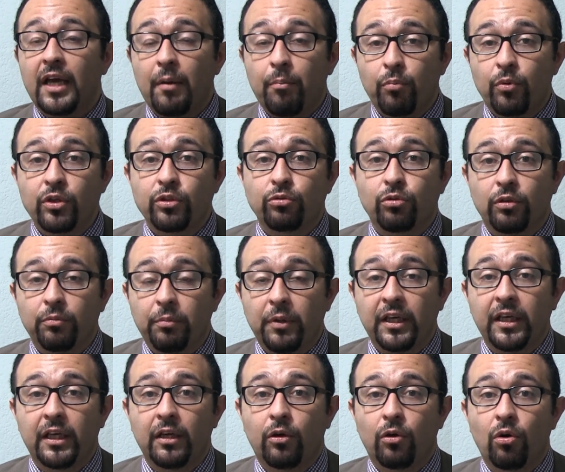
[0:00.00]
Ya puesto en
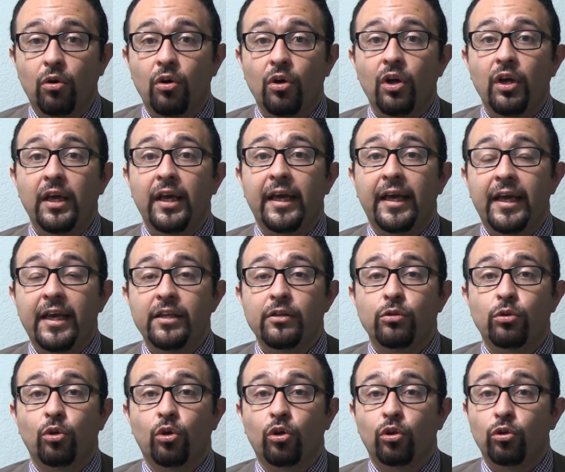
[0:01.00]
México,
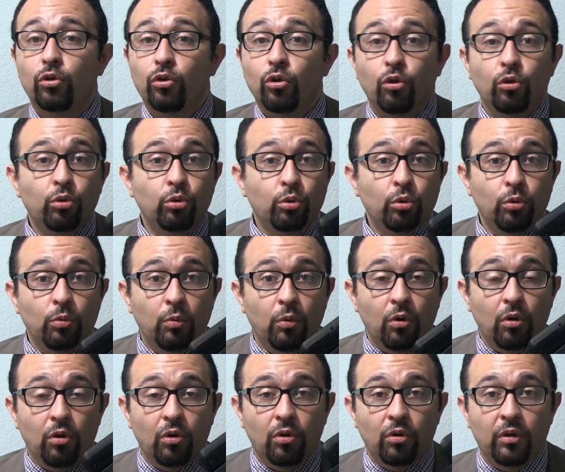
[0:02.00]
esto no
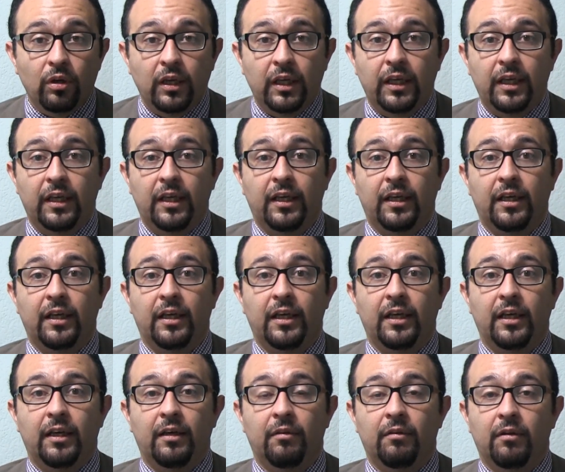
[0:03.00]
tuvo
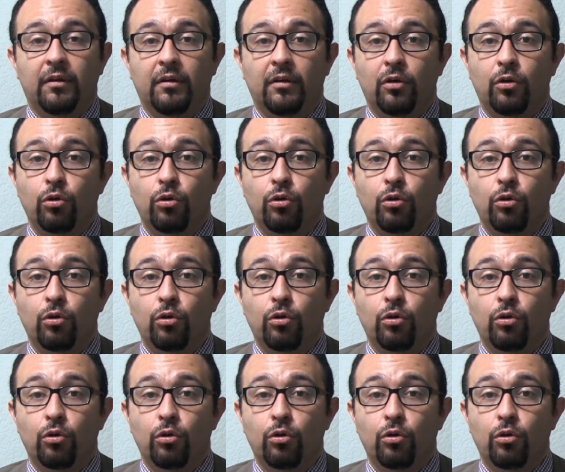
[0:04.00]
eh,